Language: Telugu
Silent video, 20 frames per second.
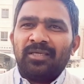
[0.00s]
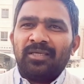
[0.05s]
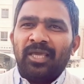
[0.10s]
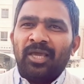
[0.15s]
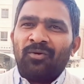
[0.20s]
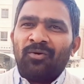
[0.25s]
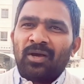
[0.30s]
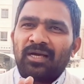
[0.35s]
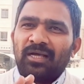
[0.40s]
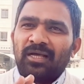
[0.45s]

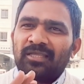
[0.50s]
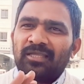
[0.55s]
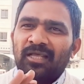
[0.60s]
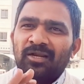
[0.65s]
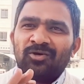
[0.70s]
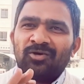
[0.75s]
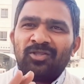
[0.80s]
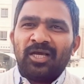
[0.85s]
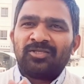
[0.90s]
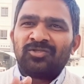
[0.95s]
ఏ ఒక్క
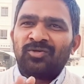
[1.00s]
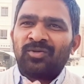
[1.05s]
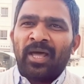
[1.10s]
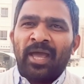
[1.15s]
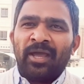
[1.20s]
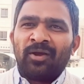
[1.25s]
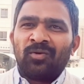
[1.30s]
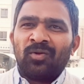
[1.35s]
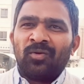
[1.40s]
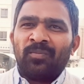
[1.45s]
తెలుగుదేశం
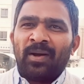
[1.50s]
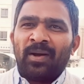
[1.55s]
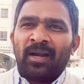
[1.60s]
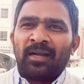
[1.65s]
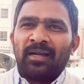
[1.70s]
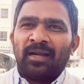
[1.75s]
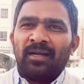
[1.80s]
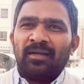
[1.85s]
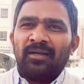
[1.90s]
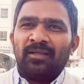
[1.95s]
నాయకుడు
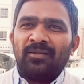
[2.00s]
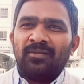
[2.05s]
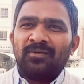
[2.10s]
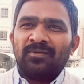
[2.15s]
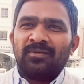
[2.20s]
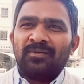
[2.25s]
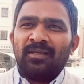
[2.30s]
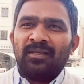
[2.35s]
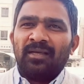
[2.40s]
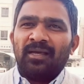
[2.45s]
మాట్లాడలేదు
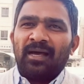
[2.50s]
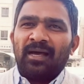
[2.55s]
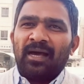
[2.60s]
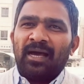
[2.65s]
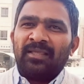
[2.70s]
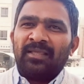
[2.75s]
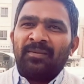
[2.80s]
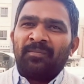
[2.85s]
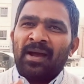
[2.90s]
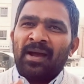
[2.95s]

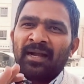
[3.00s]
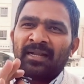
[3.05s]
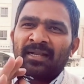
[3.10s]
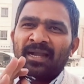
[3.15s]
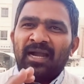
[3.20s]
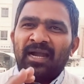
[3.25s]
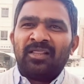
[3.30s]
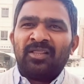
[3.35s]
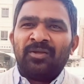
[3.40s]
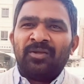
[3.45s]
అది
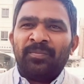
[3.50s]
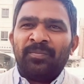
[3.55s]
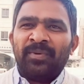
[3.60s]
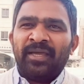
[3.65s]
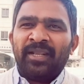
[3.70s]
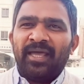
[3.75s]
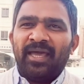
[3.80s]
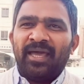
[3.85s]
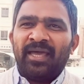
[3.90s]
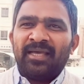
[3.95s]
మాట్లాడింది
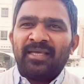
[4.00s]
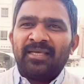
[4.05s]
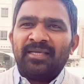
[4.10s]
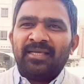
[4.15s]
మీరే